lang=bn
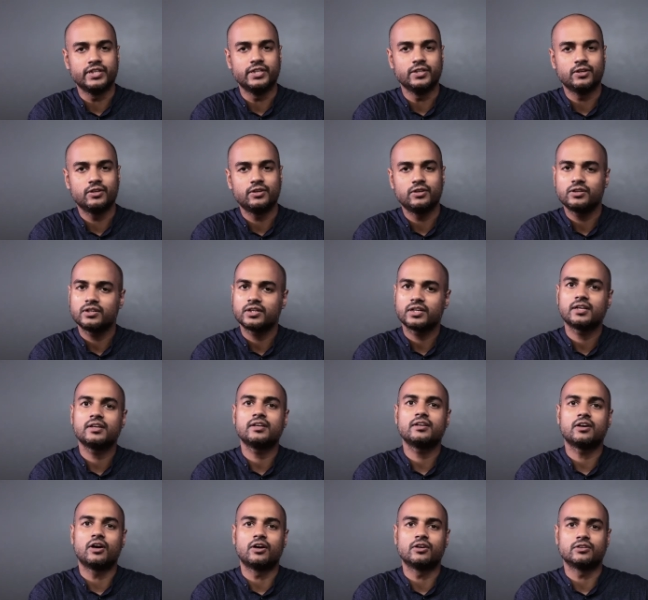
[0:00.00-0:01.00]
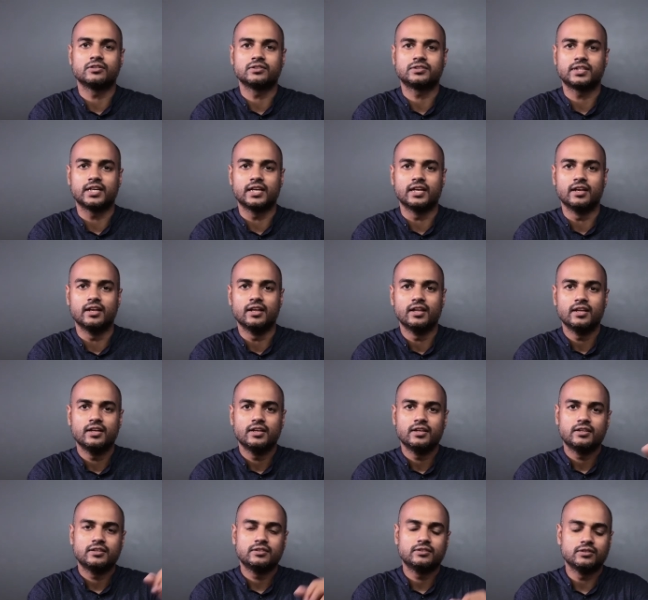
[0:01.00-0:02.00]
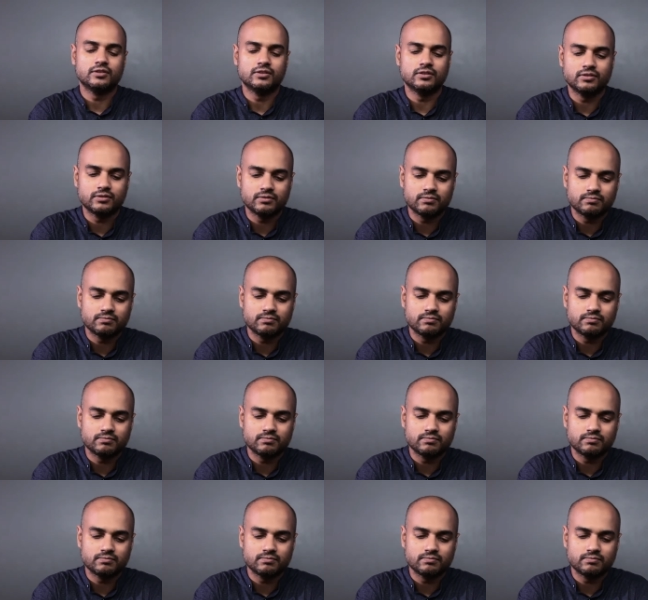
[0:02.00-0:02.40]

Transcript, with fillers: ভিডিও হোক কি স্টিল তো